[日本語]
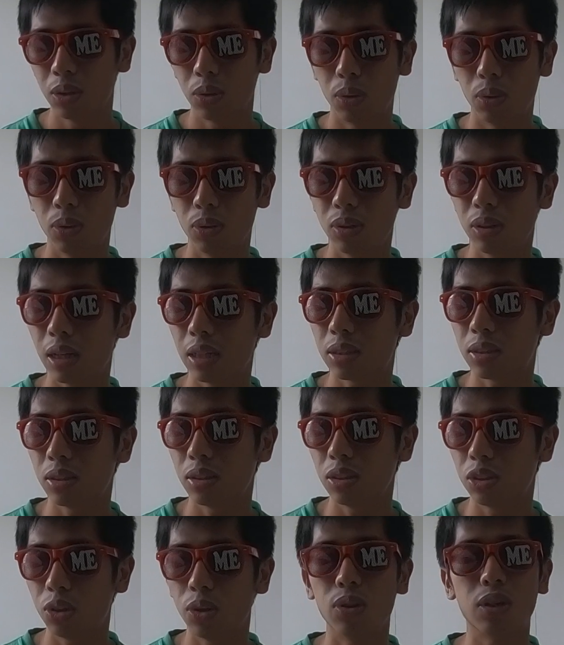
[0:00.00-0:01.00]
う音
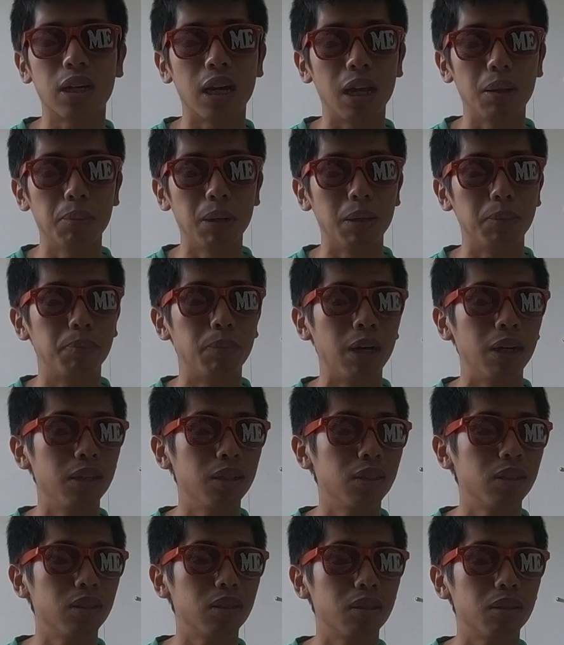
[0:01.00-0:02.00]
楽業界まあ
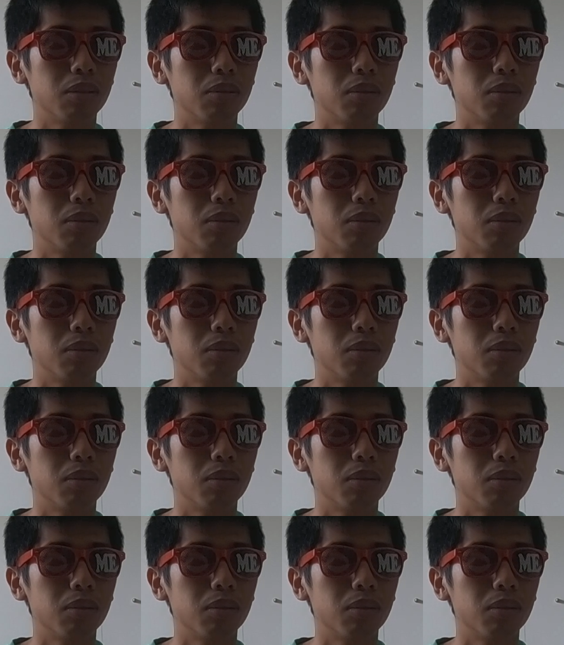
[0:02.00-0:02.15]
バン